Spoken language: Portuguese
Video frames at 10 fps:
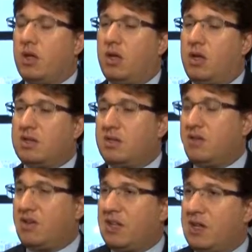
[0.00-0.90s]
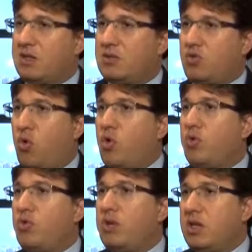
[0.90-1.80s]
É, assim que Valadares
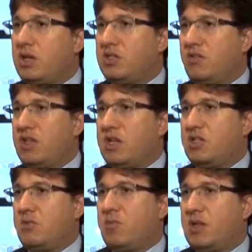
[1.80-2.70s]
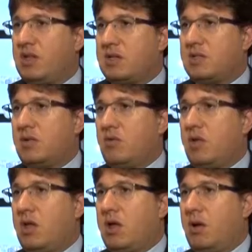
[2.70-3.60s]
concluir a atividade de implantação,
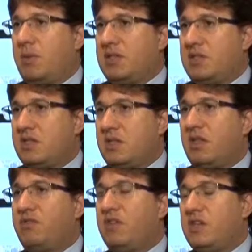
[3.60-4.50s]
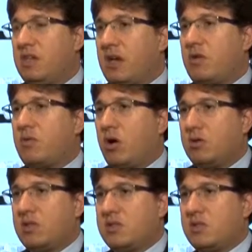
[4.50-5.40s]
a presidência definirá qual
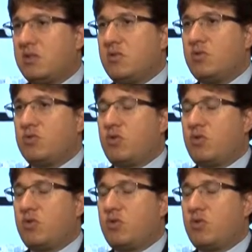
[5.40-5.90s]
dessas cinco,